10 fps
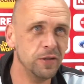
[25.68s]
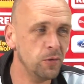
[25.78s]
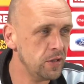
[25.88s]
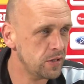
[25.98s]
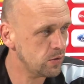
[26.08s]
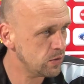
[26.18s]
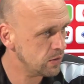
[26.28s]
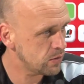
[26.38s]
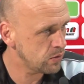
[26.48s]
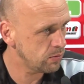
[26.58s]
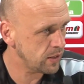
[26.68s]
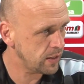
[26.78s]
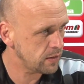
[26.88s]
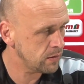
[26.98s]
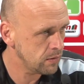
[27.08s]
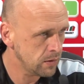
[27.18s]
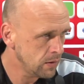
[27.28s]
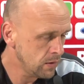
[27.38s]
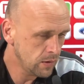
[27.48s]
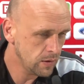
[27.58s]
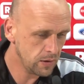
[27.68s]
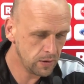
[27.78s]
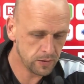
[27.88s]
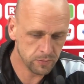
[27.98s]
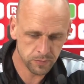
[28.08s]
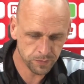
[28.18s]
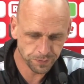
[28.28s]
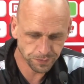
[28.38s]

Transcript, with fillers: Neues zu, zu berichten. Ähm